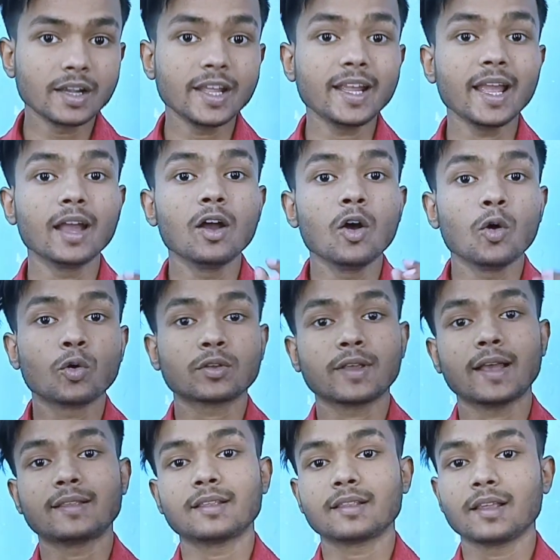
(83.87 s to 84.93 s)
ठीक है
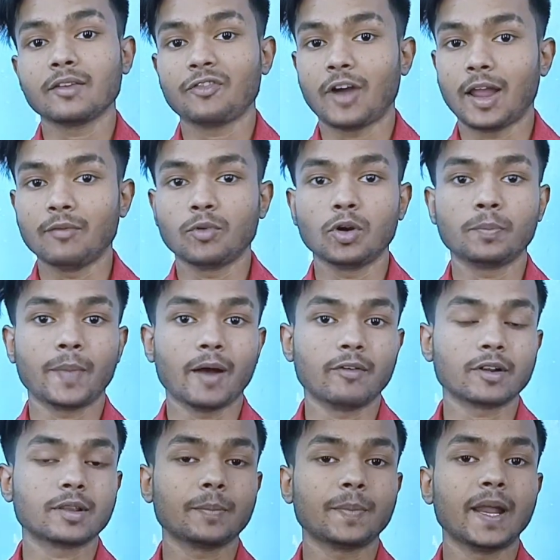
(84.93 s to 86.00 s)
उस आईसी से फाइव वोल्ट
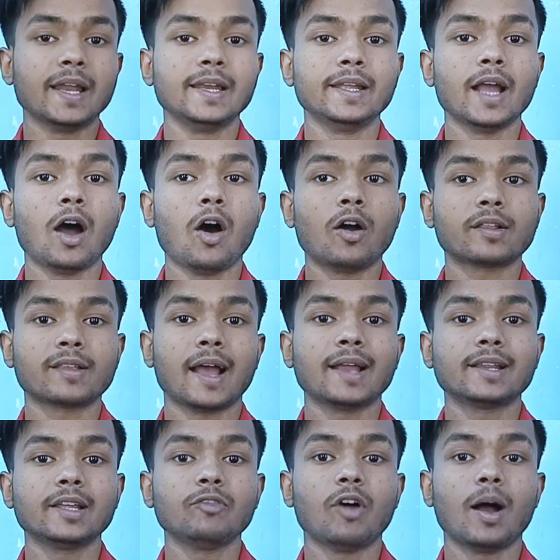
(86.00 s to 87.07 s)
पावर सप्लाई लिया और
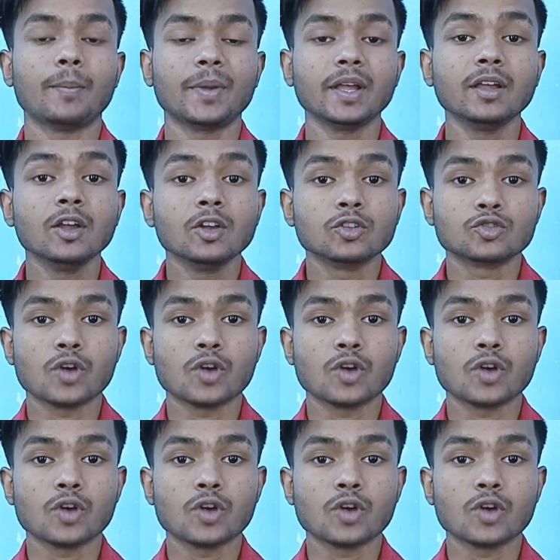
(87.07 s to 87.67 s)
साथ ही वहां पे